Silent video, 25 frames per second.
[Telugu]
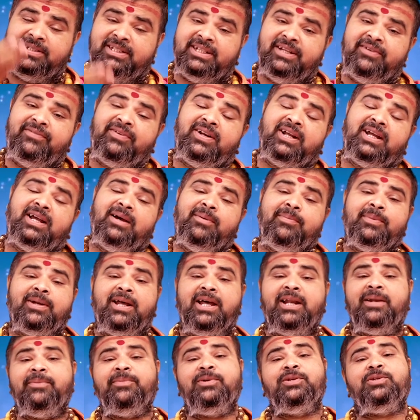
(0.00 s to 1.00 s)
జీవన
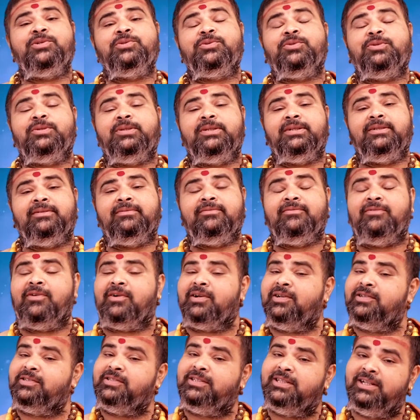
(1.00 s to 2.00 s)
గమనాన్ని పెంచుతుంది
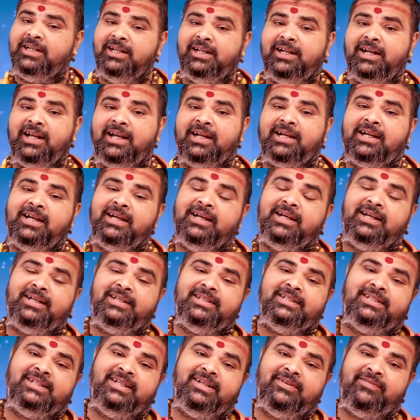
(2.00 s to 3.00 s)
ఒక స్త్రీ రాక
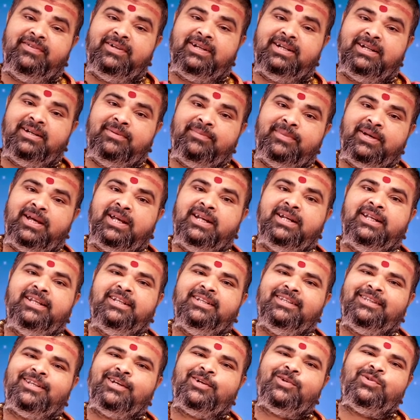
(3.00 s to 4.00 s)
జీవ గమనాన్ని
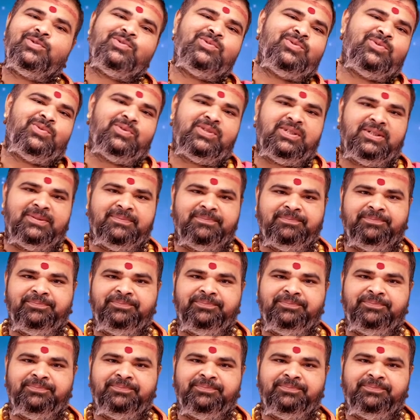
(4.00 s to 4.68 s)
తగ్గిస్తుంది